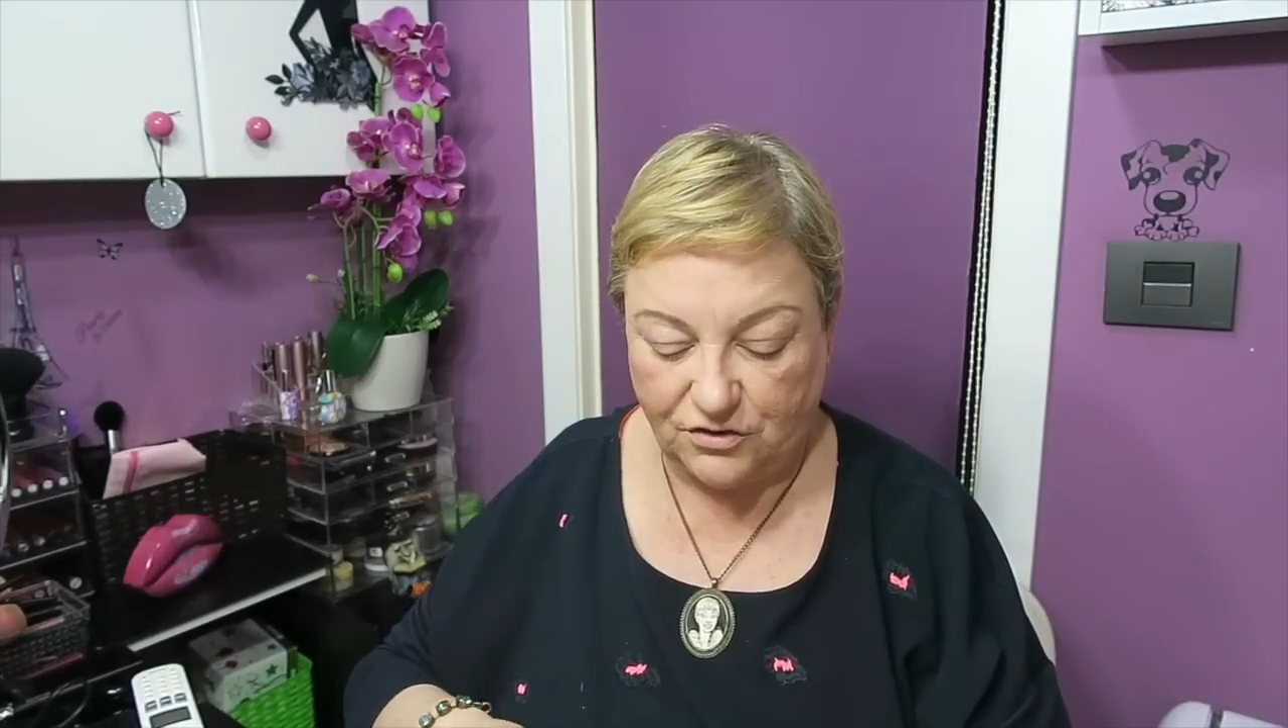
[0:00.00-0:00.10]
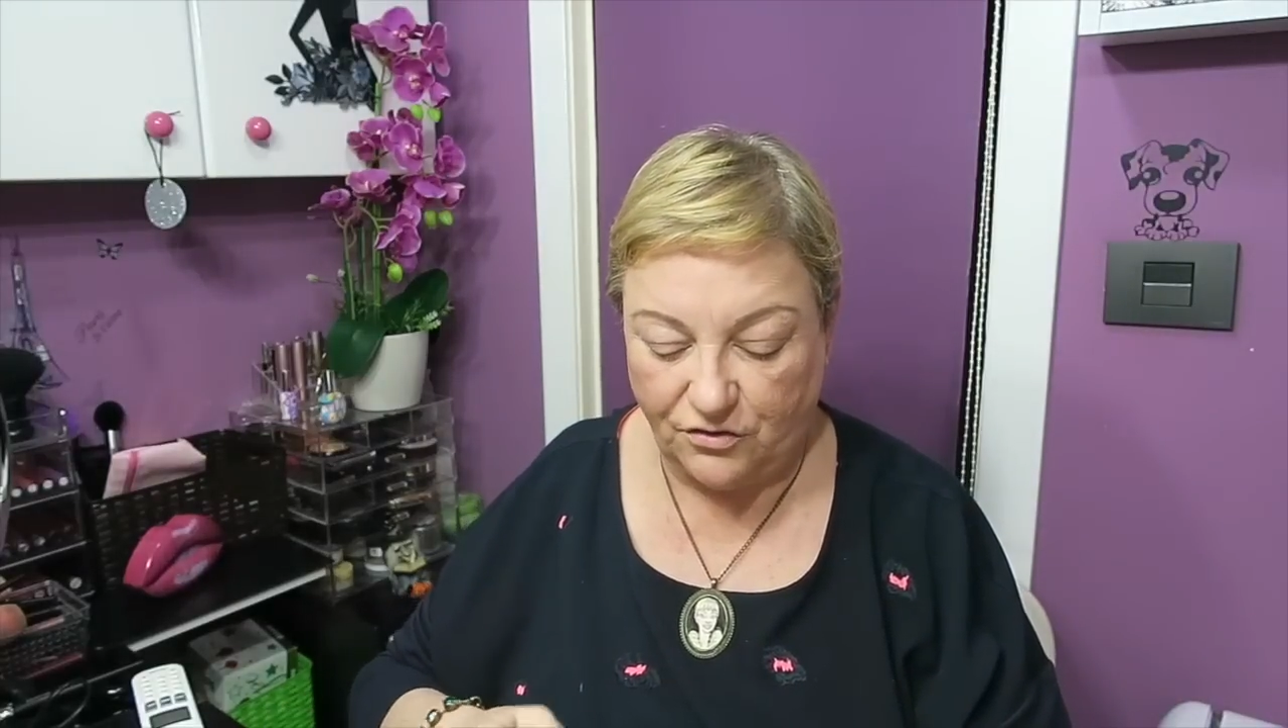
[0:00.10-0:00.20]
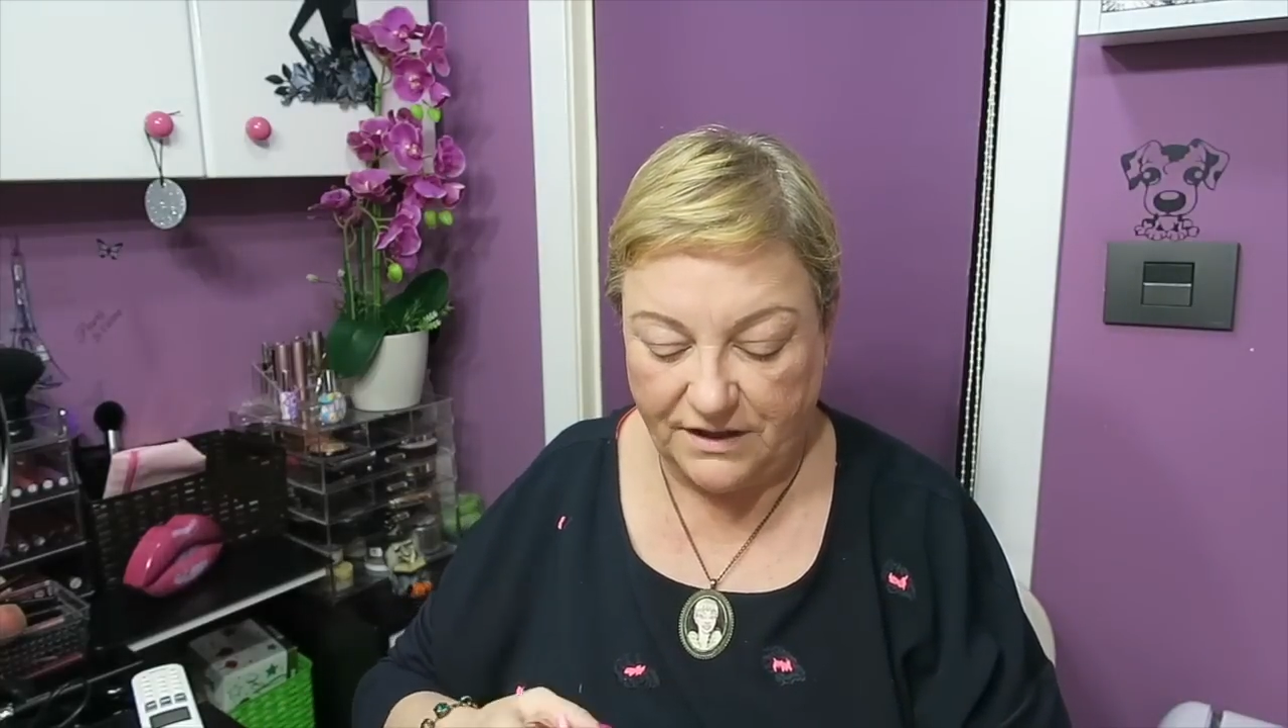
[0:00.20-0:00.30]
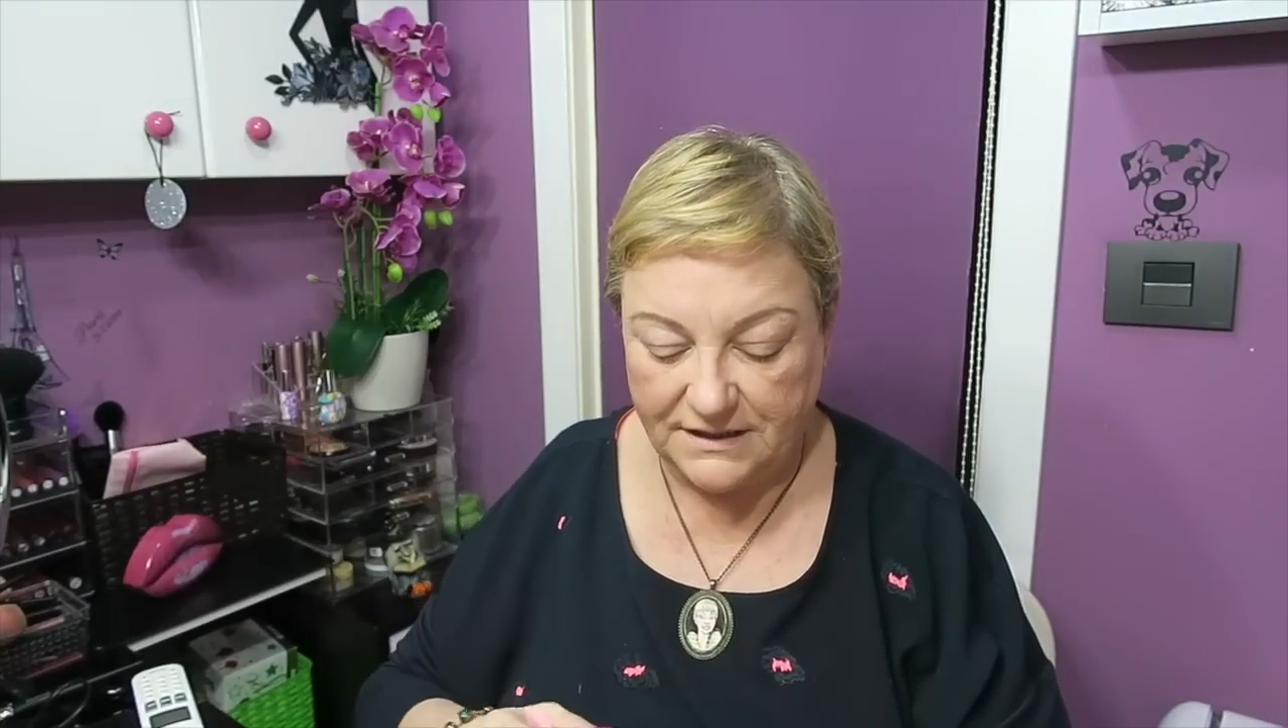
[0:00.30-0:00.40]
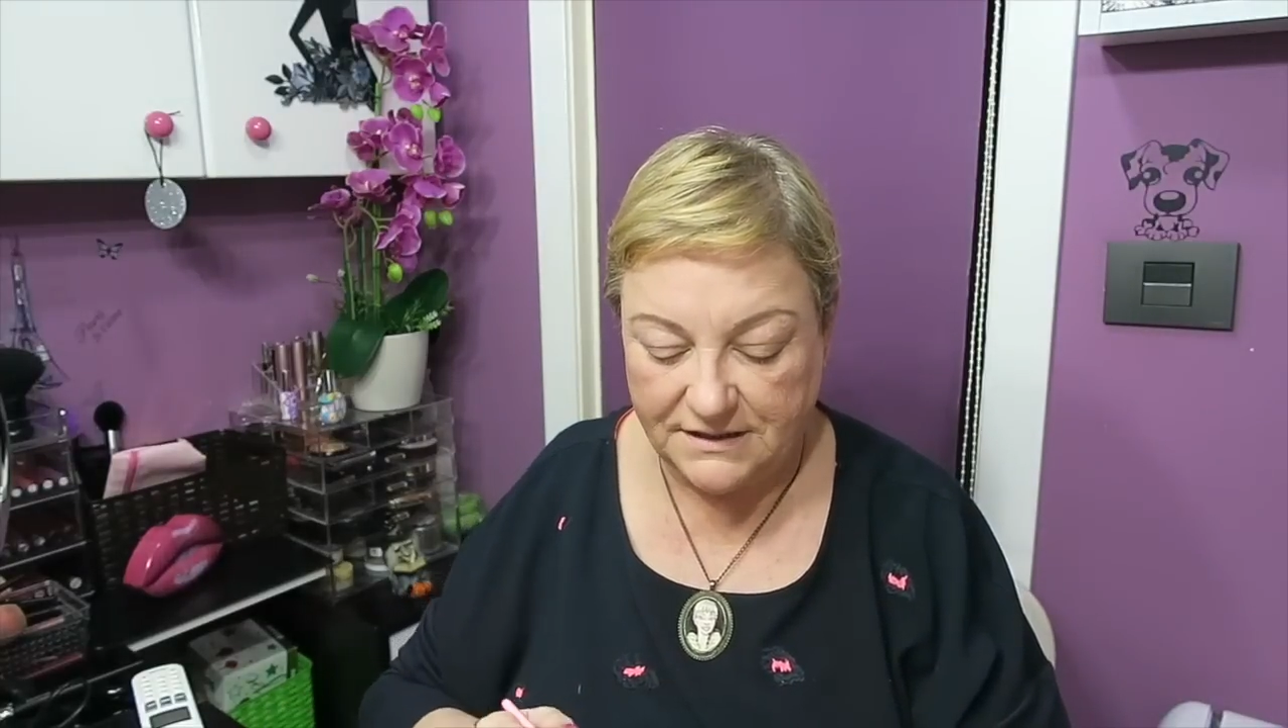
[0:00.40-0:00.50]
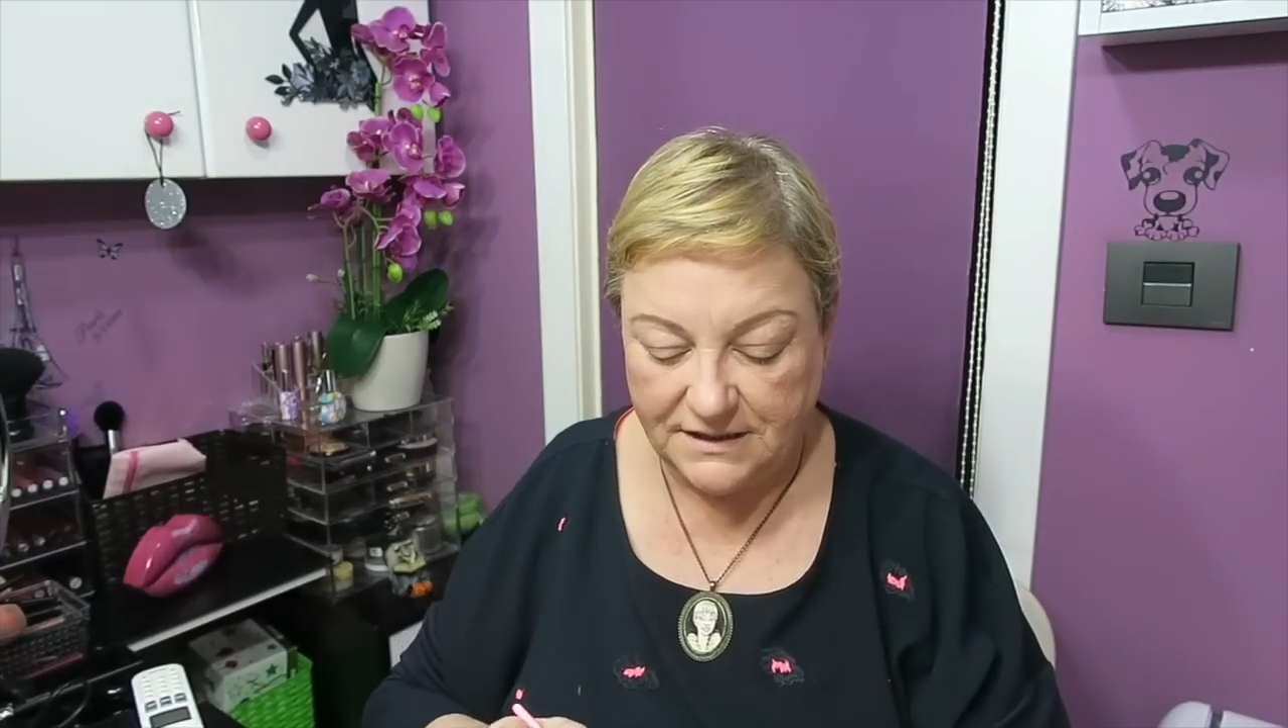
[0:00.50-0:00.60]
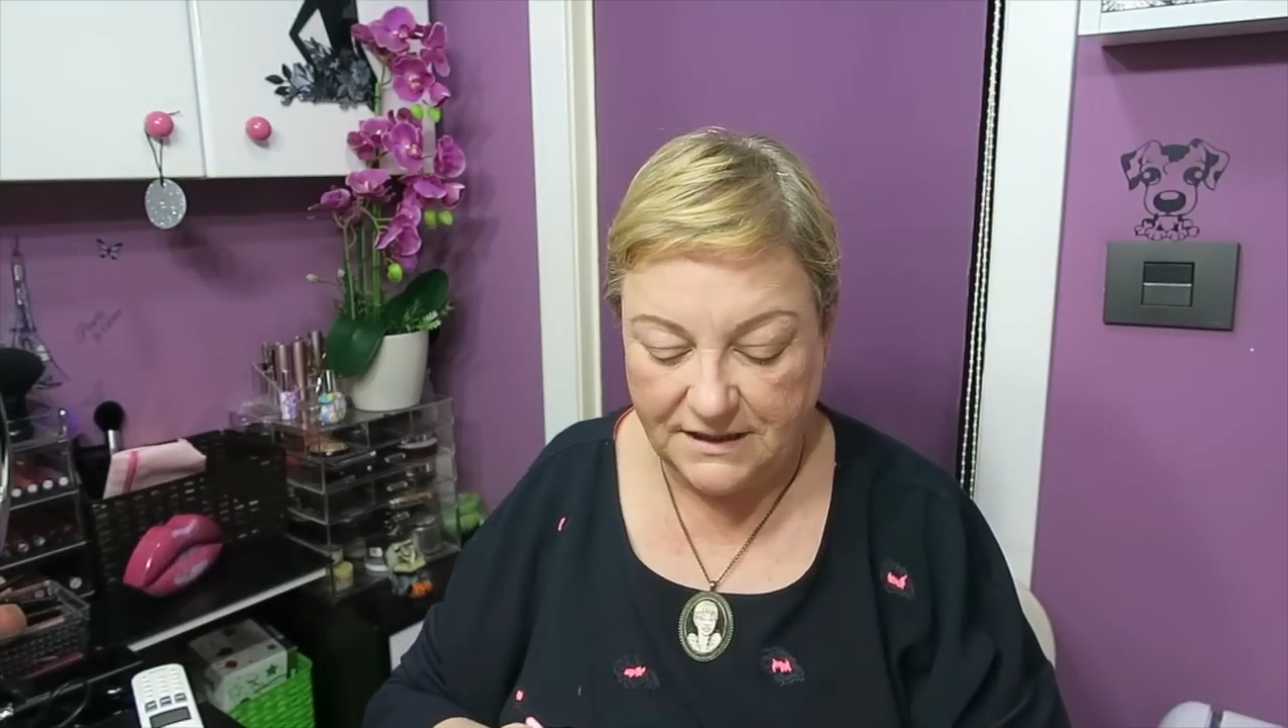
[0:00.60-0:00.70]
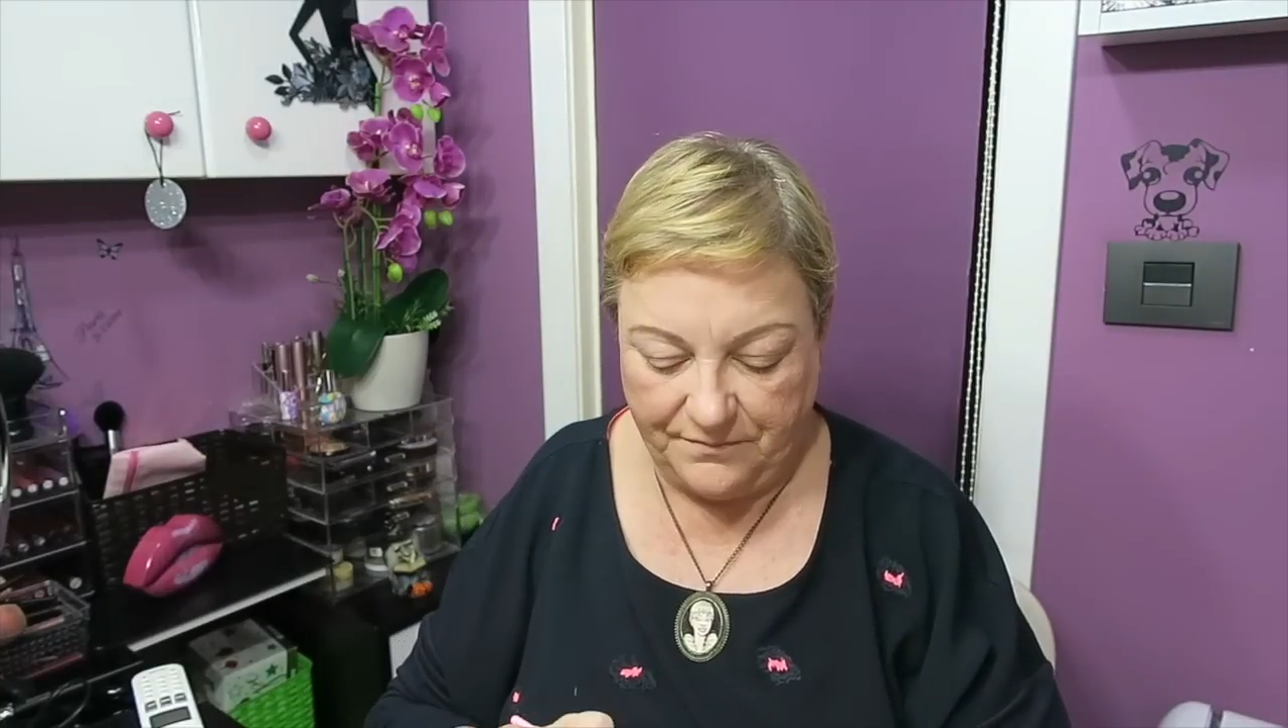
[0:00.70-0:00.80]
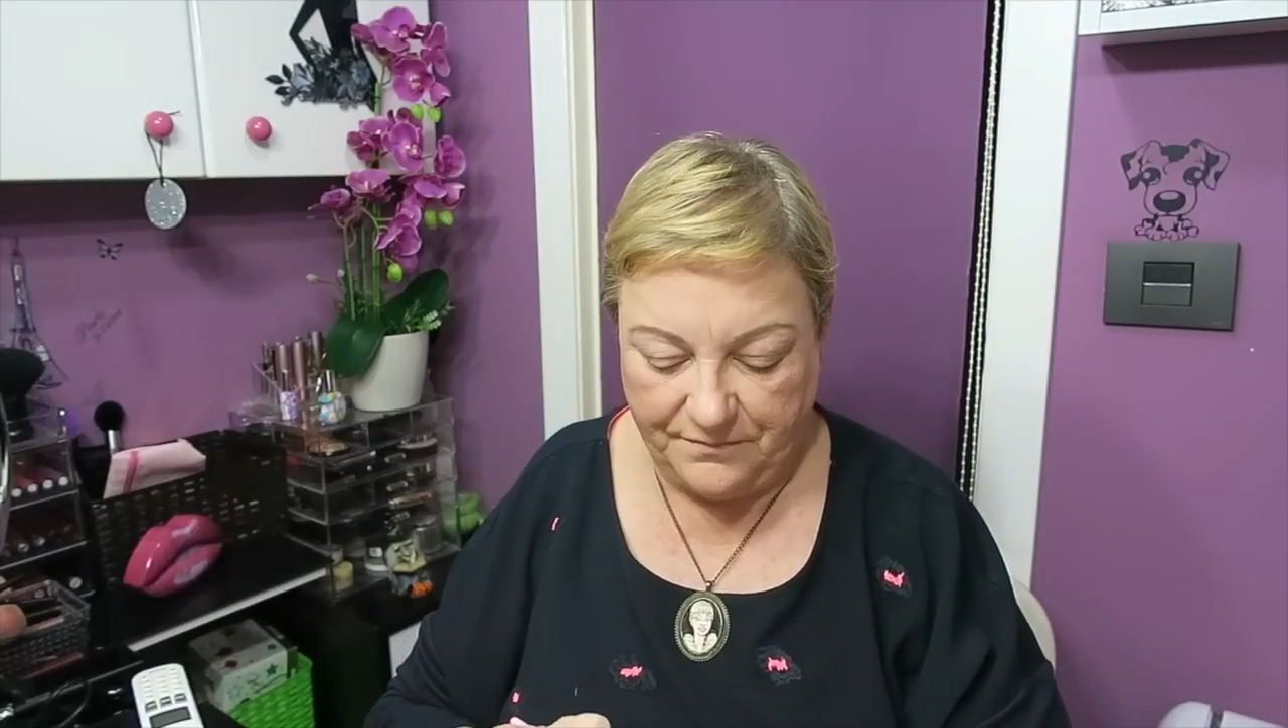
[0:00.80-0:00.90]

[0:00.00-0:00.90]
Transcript: todas.